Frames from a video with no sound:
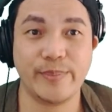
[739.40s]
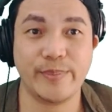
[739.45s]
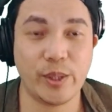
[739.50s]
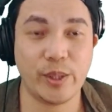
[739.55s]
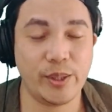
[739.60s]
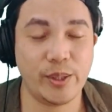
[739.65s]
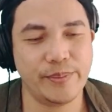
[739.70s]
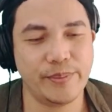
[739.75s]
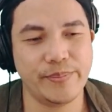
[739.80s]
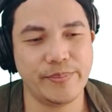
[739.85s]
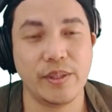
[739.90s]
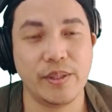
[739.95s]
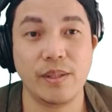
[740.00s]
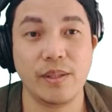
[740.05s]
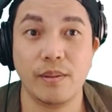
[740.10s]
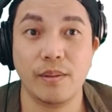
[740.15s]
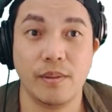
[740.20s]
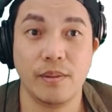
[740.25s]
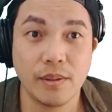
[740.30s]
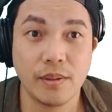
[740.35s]
no?
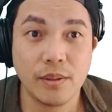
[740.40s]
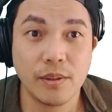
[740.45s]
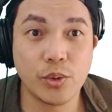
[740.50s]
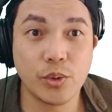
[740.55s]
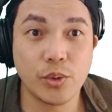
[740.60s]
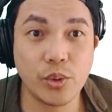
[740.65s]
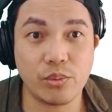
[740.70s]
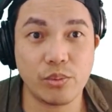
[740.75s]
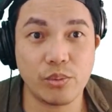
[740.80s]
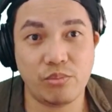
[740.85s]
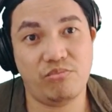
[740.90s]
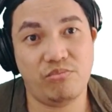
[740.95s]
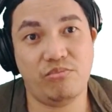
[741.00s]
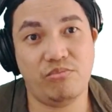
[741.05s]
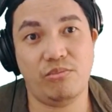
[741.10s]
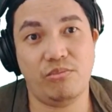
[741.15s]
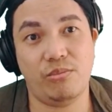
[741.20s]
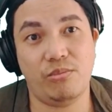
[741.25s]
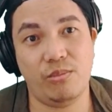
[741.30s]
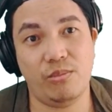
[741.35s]
Soon,
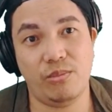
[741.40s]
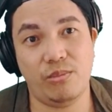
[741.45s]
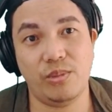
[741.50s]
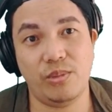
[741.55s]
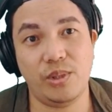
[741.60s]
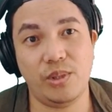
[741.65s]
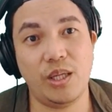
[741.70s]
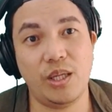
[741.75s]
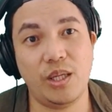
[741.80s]
hindi